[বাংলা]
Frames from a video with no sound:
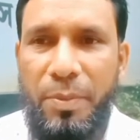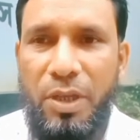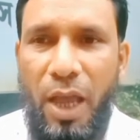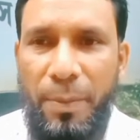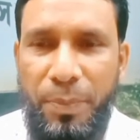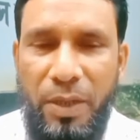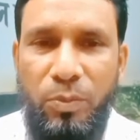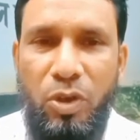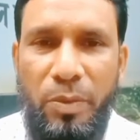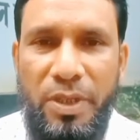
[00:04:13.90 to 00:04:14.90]
আমি
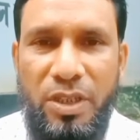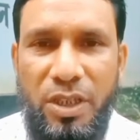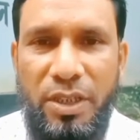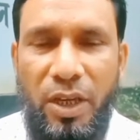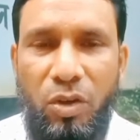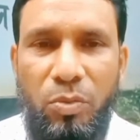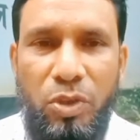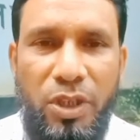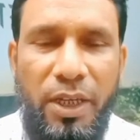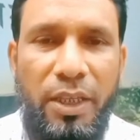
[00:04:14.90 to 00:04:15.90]
আপ্রাণ পরিমাণ চেষ্টা করব
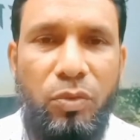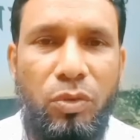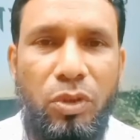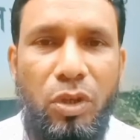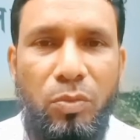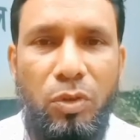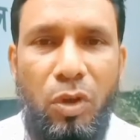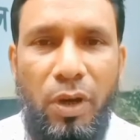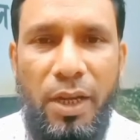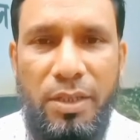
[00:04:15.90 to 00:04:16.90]
সেখানে
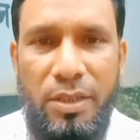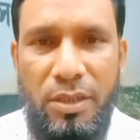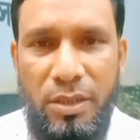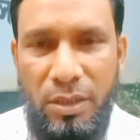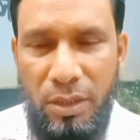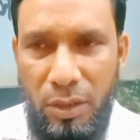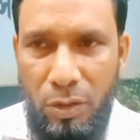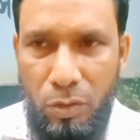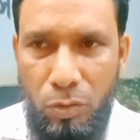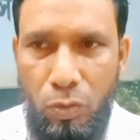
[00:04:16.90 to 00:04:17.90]
উন্নয়নমূলক কাজ
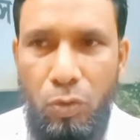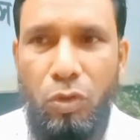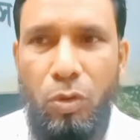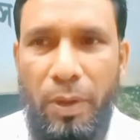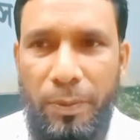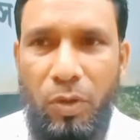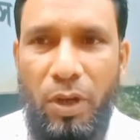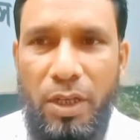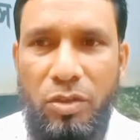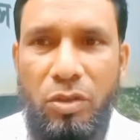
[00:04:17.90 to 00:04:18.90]
দ্রুতভাবে
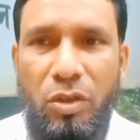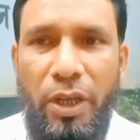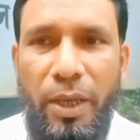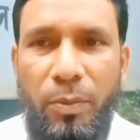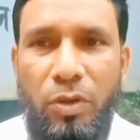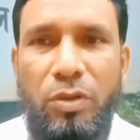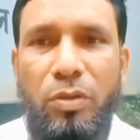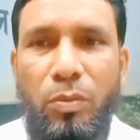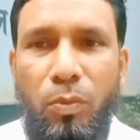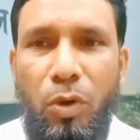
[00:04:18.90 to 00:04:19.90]
করার জন্য এবং
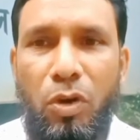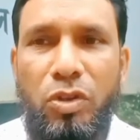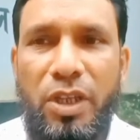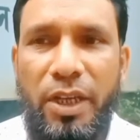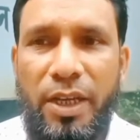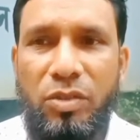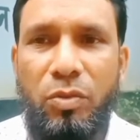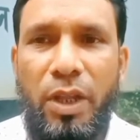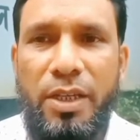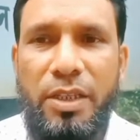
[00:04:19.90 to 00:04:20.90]
বড় যে
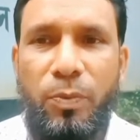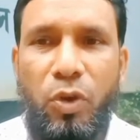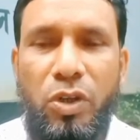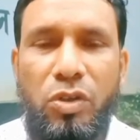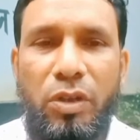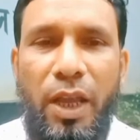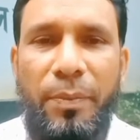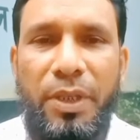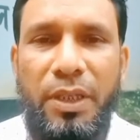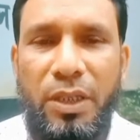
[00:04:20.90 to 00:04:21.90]
কাজগুলো আছে প্রয়োজনে
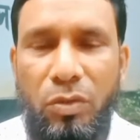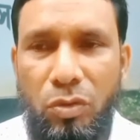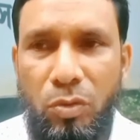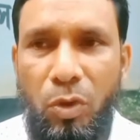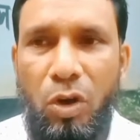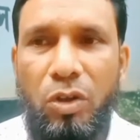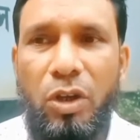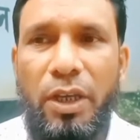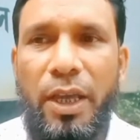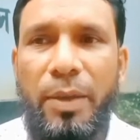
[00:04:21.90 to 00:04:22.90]
আমি ইউনু
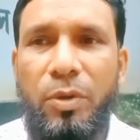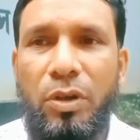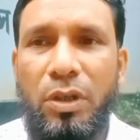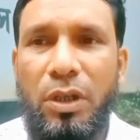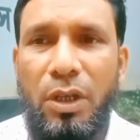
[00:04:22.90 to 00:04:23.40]
মহোদয় এবং